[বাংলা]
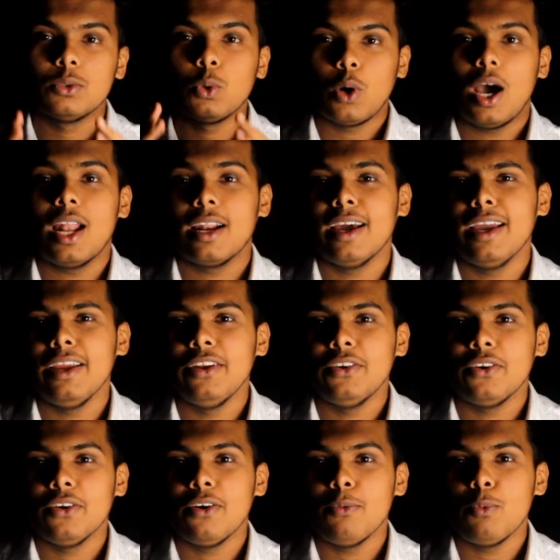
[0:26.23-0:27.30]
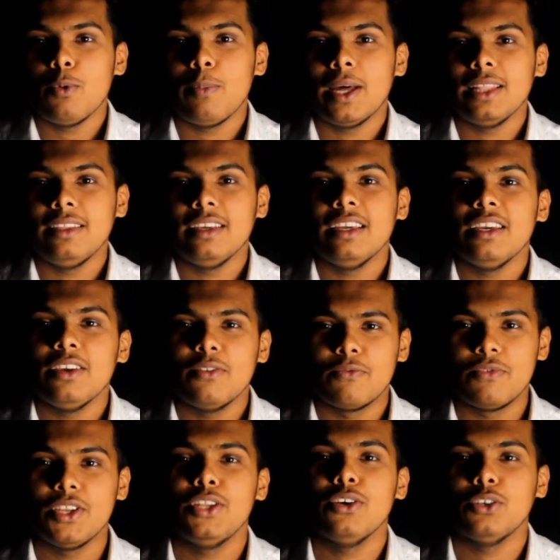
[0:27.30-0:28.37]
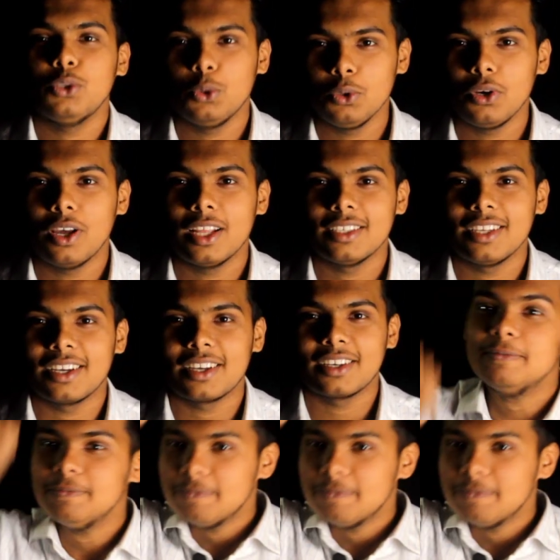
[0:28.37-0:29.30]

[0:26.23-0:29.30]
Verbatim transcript: তো আলগা ইন্ট্রো গল্প বাদ দিয়ে ভিডিও শুরু করা যাক